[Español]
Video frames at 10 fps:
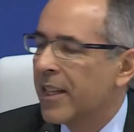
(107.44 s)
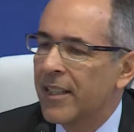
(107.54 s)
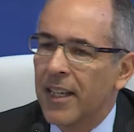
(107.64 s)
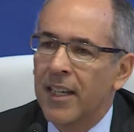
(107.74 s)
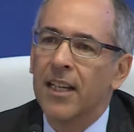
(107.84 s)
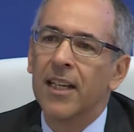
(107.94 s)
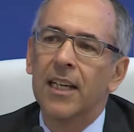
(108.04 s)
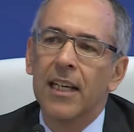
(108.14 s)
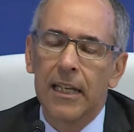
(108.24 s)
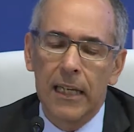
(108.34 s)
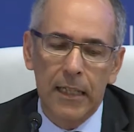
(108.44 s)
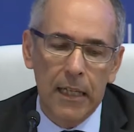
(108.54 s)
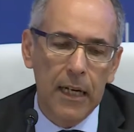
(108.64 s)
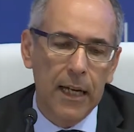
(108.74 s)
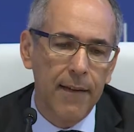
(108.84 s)
que tiene, que
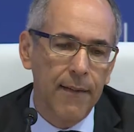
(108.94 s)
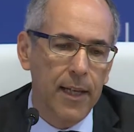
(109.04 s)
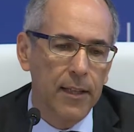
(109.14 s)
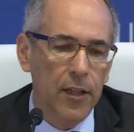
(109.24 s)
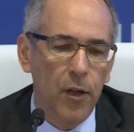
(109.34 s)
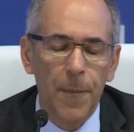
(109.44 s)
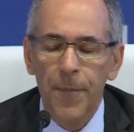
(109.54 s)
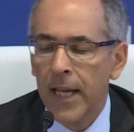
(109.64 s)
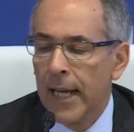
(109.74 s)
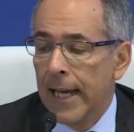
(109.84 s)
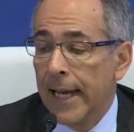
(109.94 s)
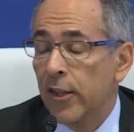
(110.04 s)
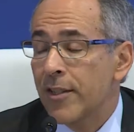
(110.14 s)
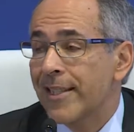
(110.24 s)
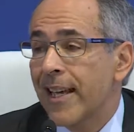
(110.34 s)
tiene el G20. ¿no?
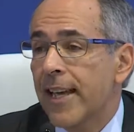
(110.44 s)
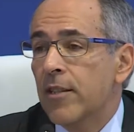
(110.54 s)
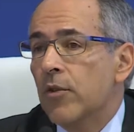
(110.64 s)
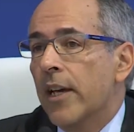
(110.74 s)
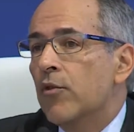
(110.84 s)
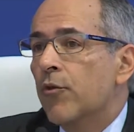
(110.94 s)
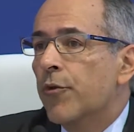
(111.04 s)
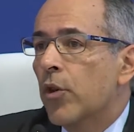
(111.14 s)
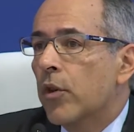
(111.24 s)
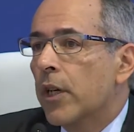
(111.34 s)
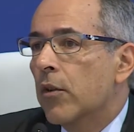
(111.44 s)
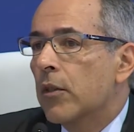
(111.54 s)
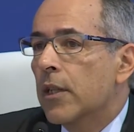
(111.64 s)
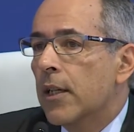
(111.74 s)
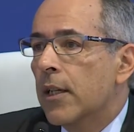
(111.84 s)
Entonces, es, un foro que no,
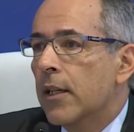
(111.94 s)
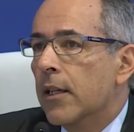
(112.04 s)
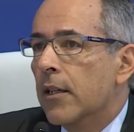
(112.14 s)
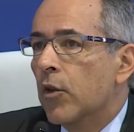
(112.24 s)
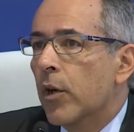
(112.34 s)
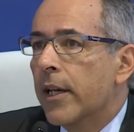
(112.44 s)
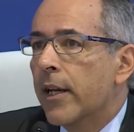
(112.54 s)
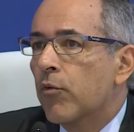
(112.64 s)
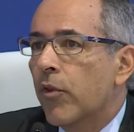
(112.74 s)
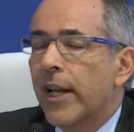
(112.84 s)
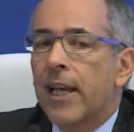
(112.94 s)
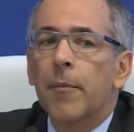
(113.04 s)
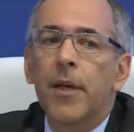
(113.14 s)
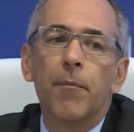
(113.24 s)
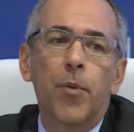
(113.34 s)
tiene, no crea un
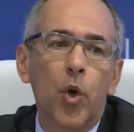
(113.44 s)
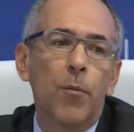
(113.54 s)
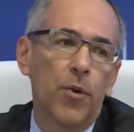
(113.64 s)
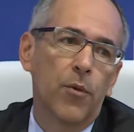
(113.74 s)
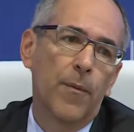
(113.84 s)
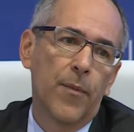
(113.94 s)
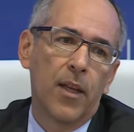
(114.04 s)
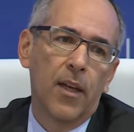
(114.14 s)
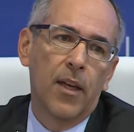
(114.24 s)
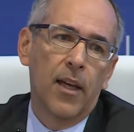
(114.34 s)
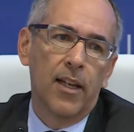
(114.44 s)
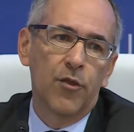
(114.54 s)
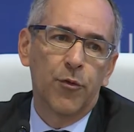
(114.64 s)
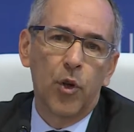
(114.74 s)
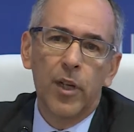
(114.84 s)
régimen propio. Es
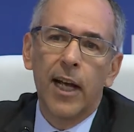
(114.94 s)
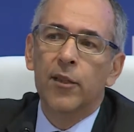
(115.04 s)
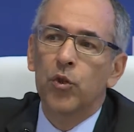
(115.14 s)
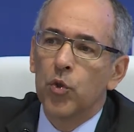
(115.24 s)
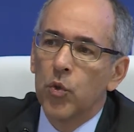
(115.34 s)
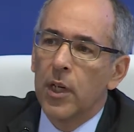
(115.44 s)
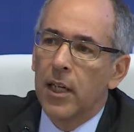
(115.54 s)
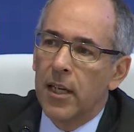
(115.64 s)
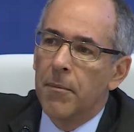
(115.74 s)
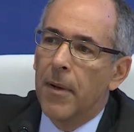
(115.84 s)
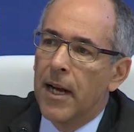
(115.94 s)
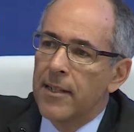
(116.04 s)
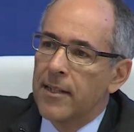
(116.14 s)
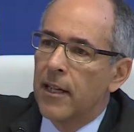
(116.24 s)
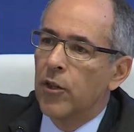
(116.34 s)
un foro que actúa en
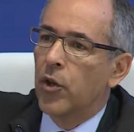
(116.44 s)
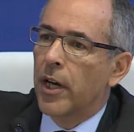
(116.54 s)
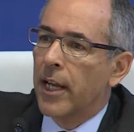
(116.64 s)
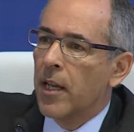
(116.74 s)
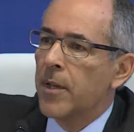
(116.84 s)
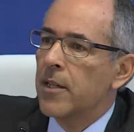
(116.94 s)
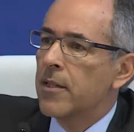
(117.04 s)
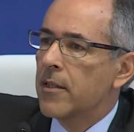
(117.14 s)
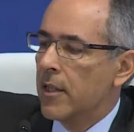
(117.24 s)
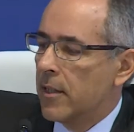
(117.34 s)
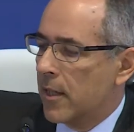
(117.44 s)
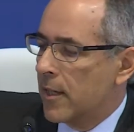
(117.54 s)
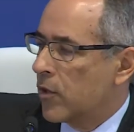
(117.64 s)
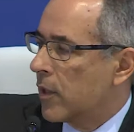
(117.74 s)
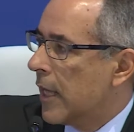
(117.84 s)
base a los regímenes
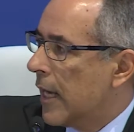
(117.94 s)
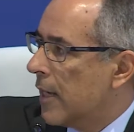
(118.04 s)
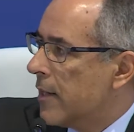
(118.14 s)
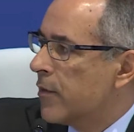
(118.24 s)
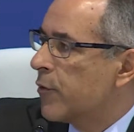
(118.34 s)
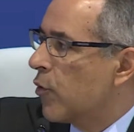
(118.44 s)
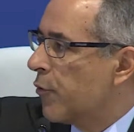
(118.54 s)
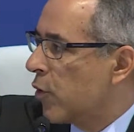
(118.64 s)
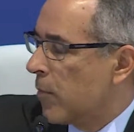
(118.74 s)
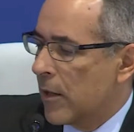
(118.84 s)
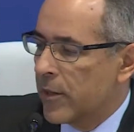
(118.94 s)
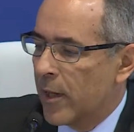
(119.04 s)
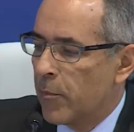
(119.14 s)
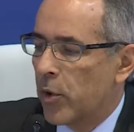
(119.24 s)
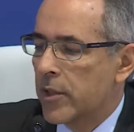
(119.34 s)
internacionales conformados en
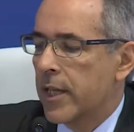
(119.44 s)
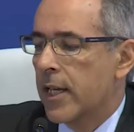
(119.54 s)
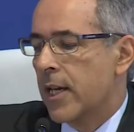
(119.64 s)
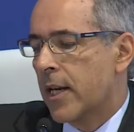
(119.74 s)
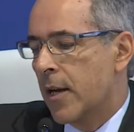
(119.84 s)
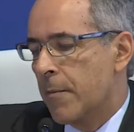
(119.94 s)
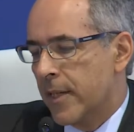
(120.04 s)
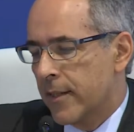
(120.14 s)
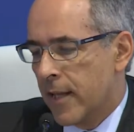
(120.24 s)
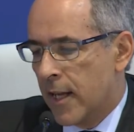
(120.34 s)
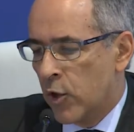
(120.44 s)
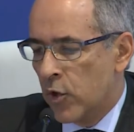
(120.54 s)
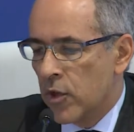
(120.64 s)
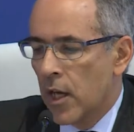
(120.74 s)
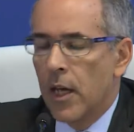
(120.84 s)
el posguerra,
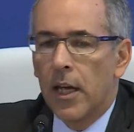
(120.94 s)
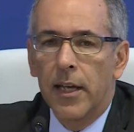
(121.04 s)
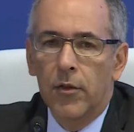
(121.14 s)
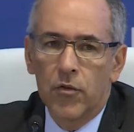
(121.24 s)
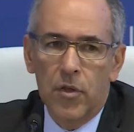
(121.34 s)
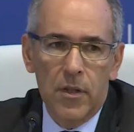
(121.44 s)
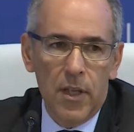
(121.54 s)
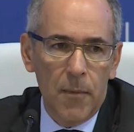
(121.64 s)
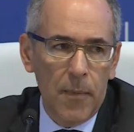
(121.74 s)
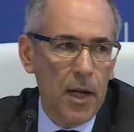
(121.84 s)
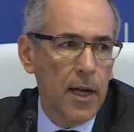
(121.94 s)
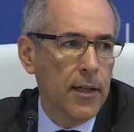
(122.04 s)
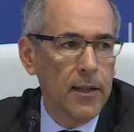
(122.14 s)
basados en un sistema